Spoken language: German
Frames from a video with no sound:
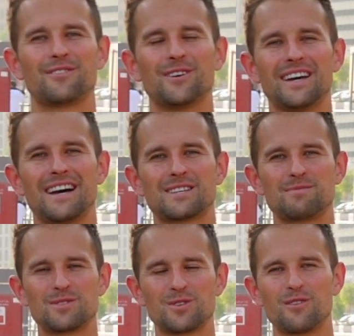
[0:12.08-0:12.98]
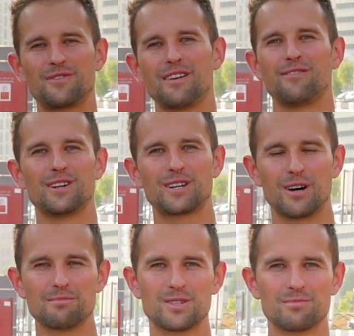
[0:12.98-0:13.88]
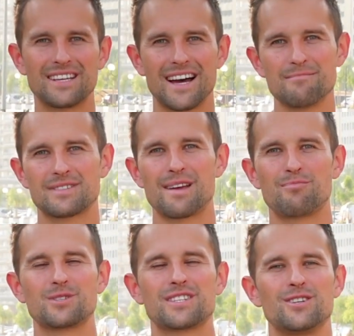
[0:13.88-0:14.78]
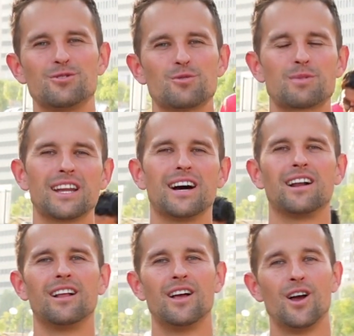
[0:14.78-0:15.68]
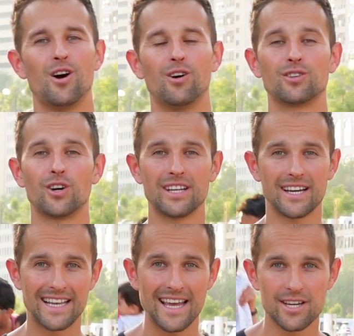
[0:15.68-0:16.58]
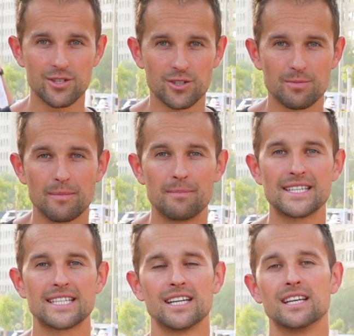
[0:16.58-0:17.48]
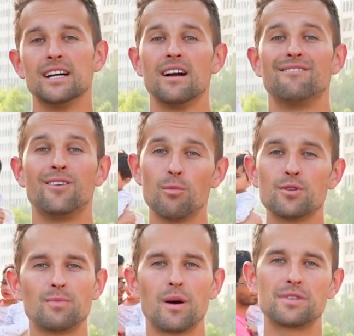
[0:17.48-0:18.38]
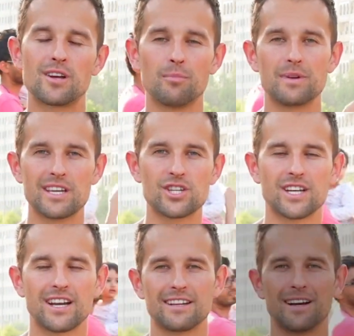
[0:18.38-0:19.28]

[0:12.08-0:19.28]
Freunde, Alex Mitsurov hier. Willkommen zum Time Skateboards YouTube-Kanal. Und heute erkläre ich euch mal ein bisschen, warum ich überhaupt die Company gestartet